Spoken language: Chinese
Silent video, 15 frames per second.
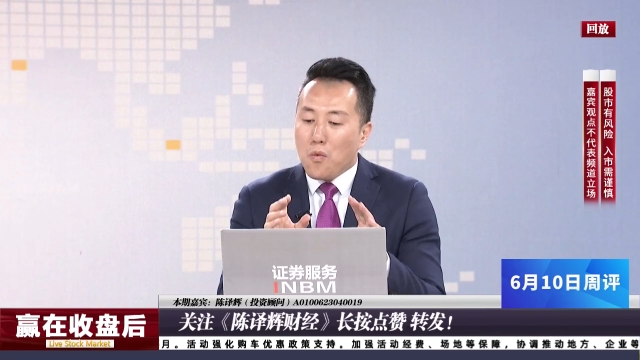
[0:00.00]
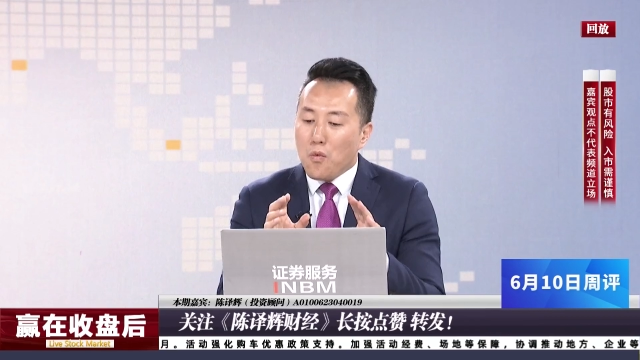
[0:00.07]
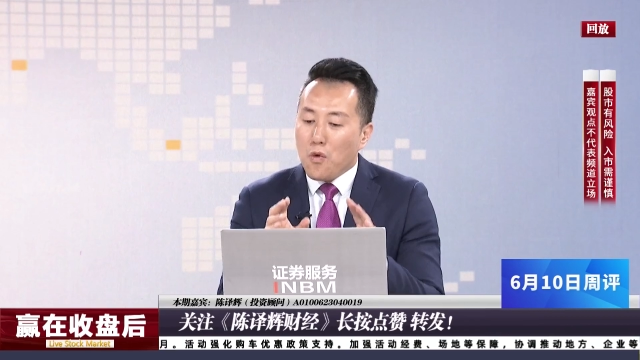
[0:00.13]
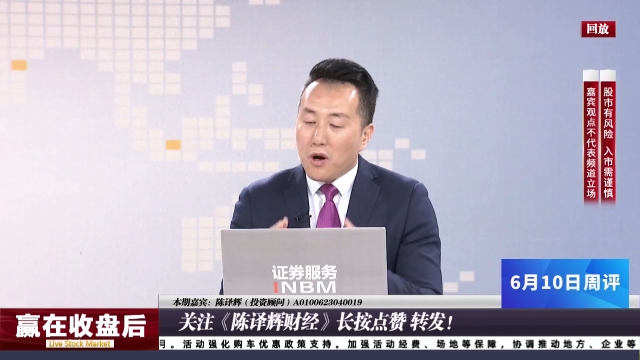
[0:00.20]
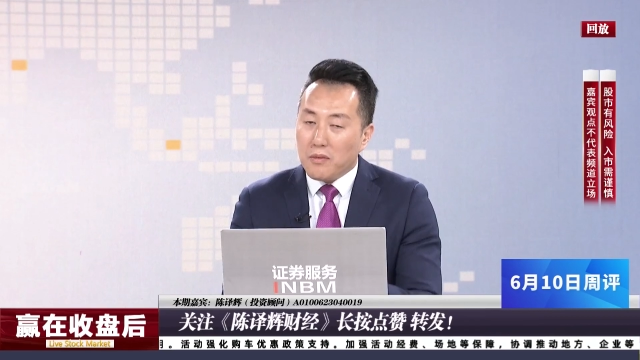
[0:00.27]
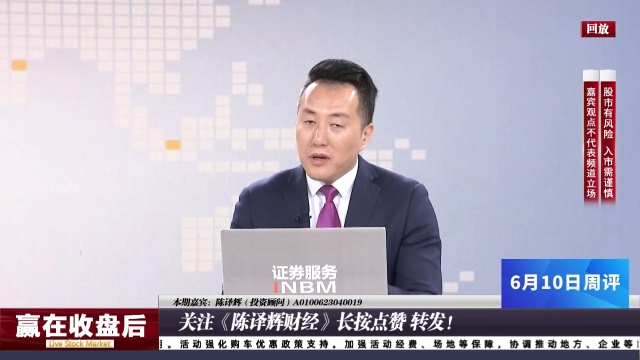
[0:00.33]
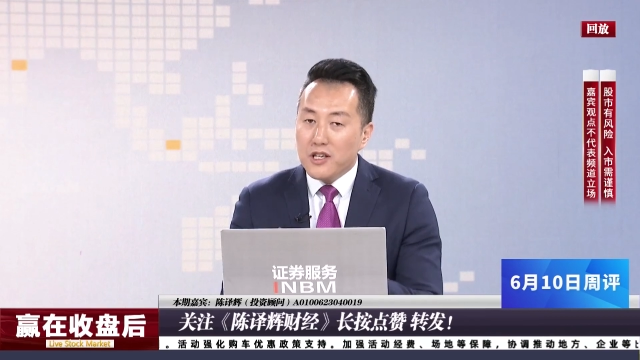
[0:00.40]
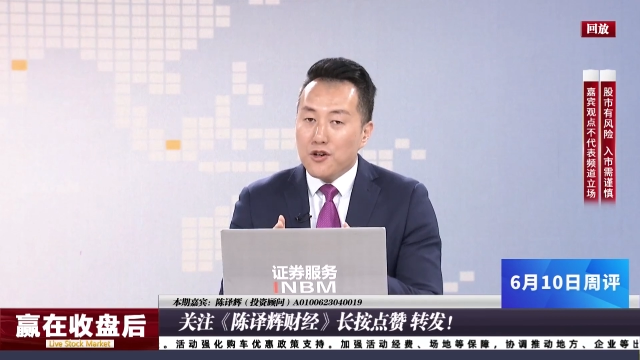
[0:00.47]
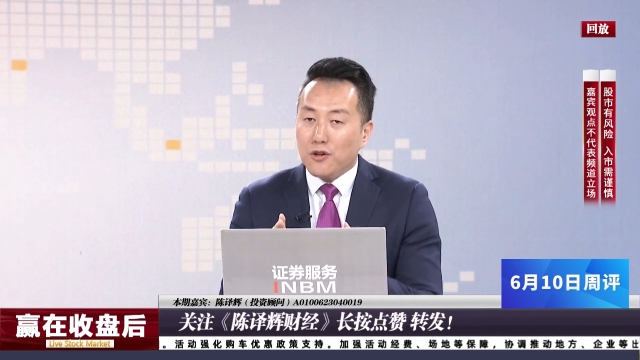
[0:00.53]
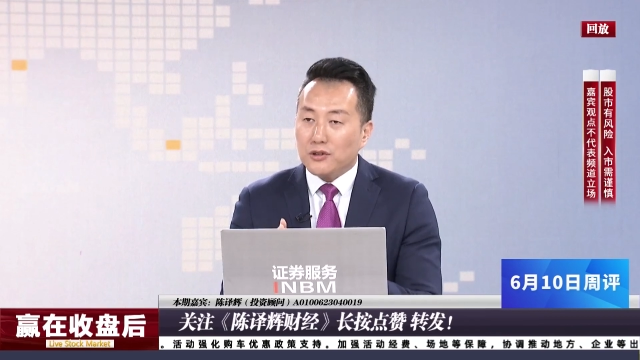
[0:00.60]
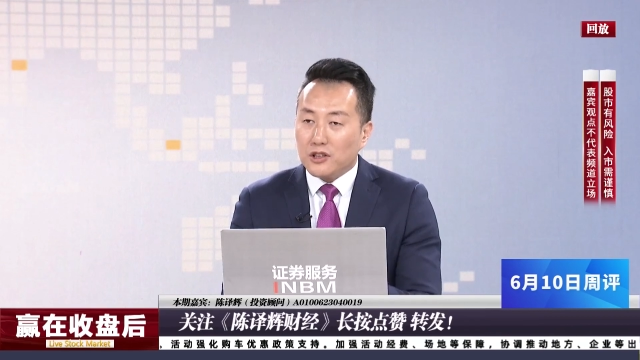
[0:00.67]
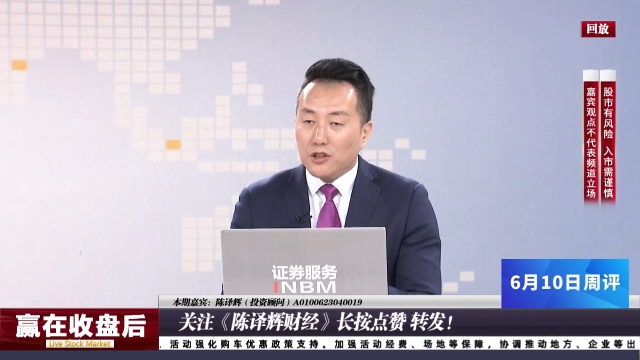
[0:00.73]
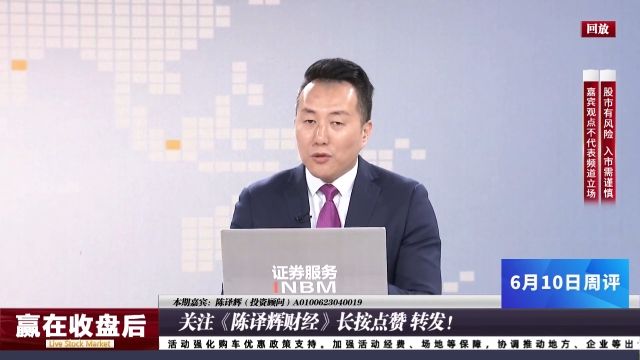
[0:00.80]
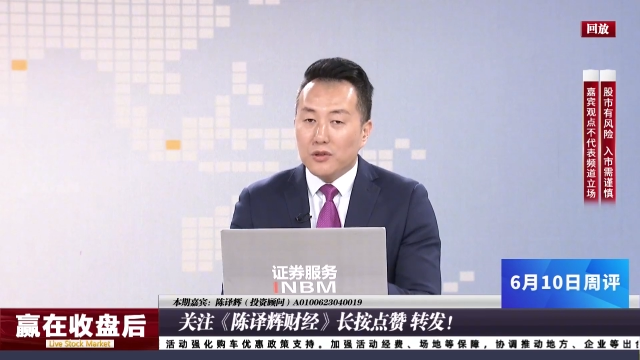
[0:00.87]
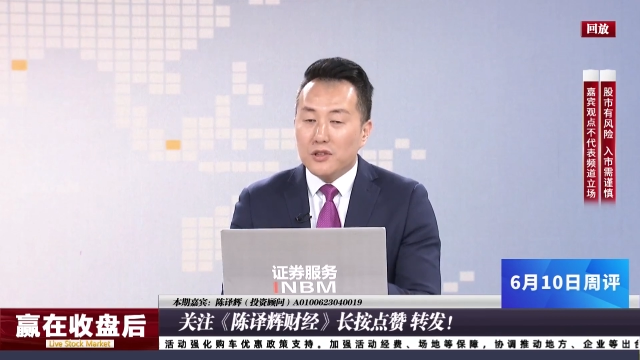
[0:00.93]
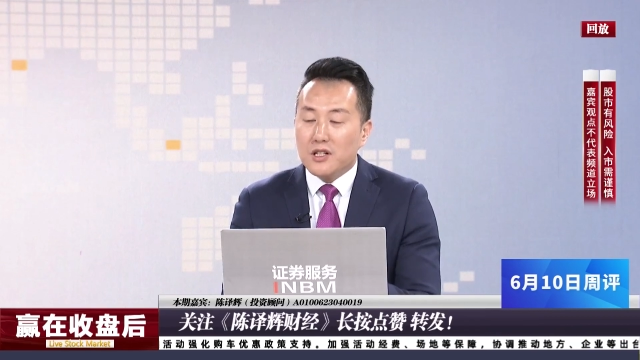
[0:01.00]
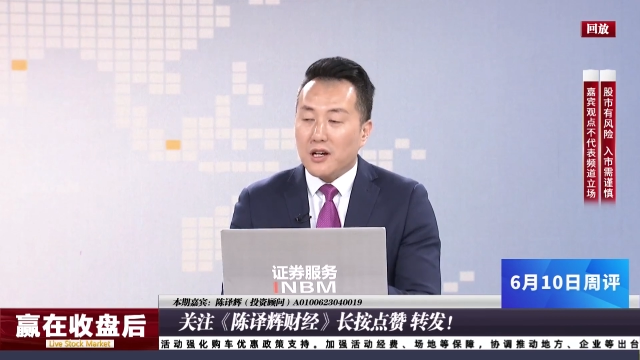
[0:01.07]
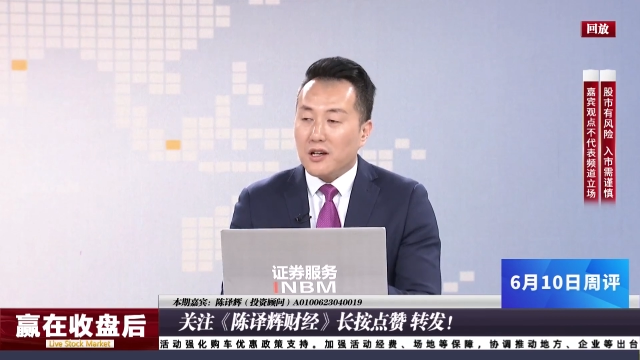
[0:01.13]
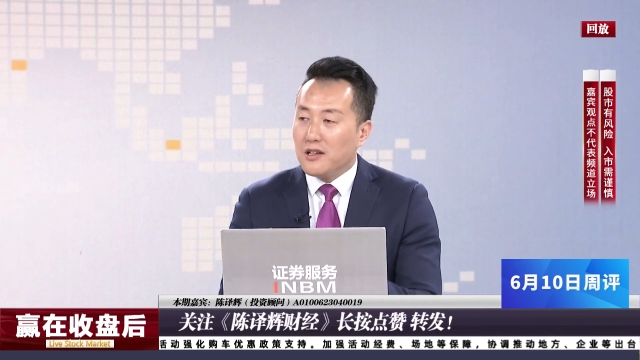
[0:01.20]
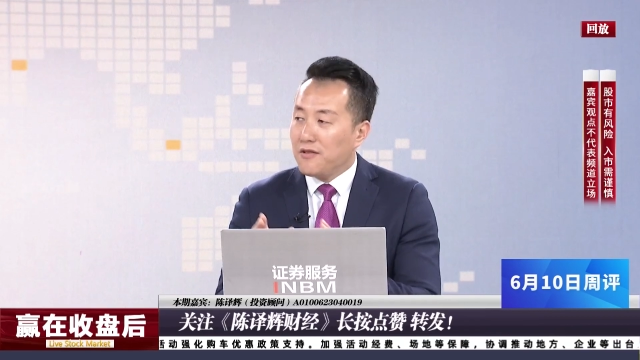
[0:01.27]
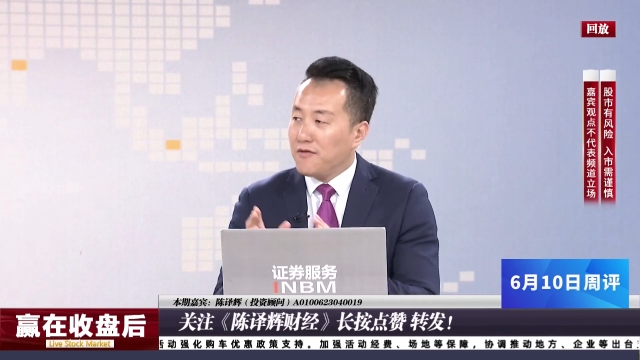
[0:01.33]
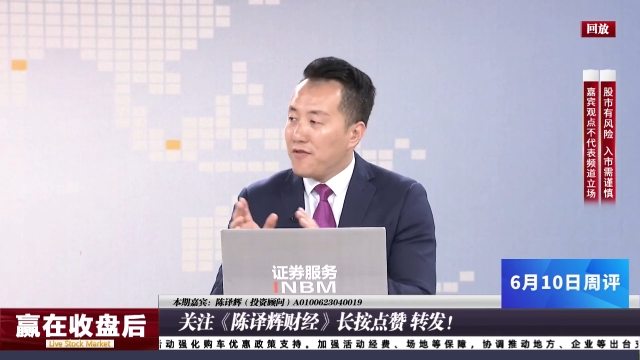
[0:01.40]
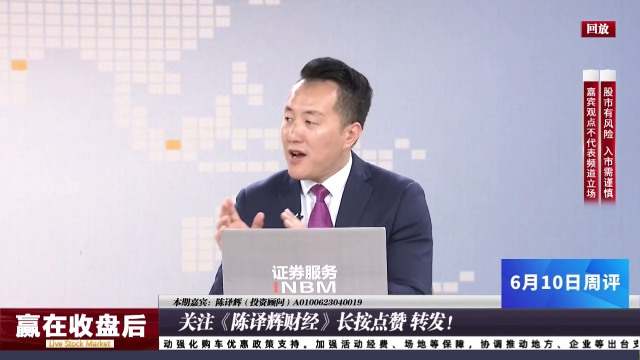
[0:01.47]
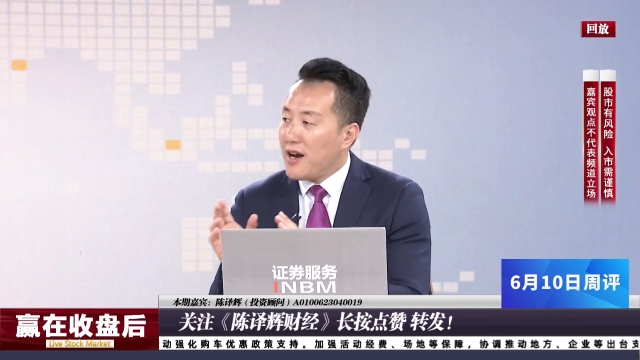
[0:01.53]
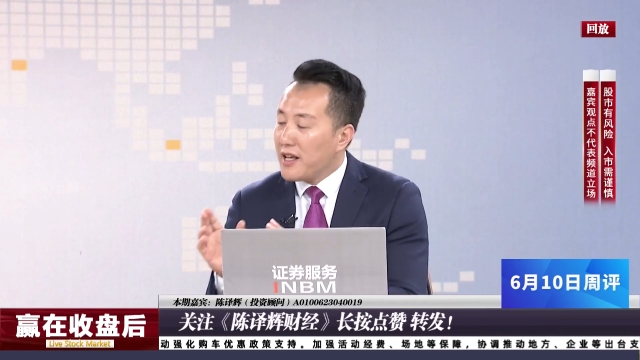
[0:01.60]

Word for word: 我们有的投资者犯